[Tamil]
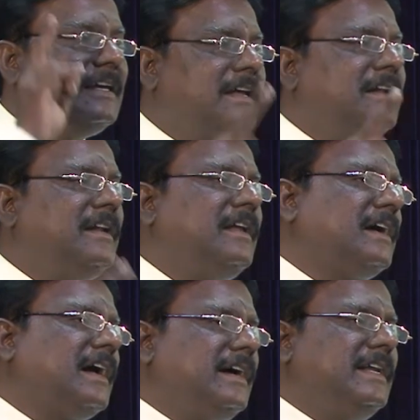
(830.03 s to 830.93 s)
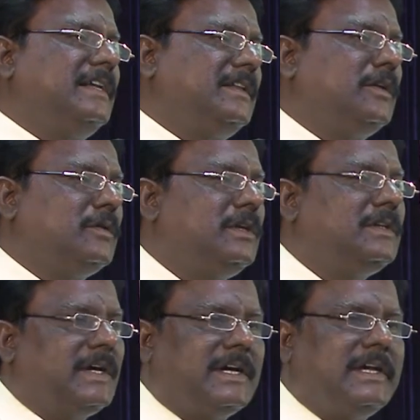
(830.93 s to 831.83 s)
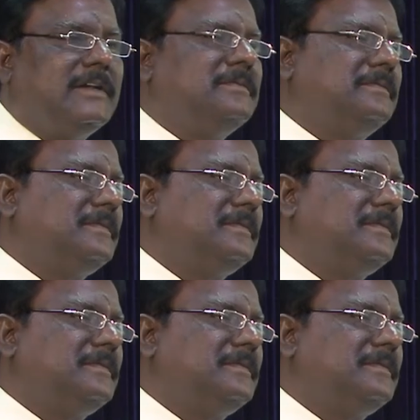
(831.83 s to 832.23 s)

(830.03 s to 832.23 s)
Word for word: எந்த காரியத்தை குறித்தாகிலும்